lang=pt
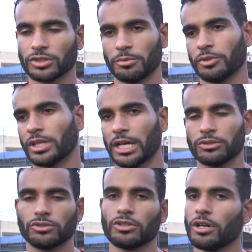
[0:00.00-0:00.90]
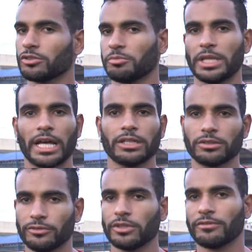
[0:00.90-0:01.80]
campeonatos, jogos, pelado, que
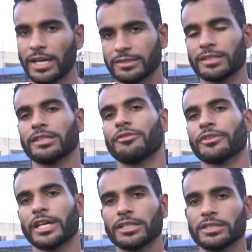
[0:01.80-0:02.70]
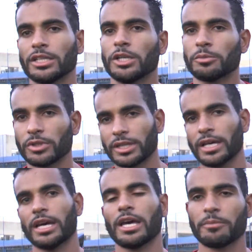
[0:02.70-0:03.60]
for, vai sair na frente, porque
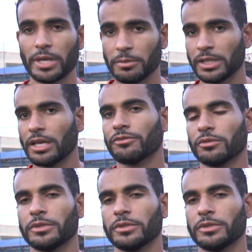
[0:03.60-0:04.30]
é, é bem benéfico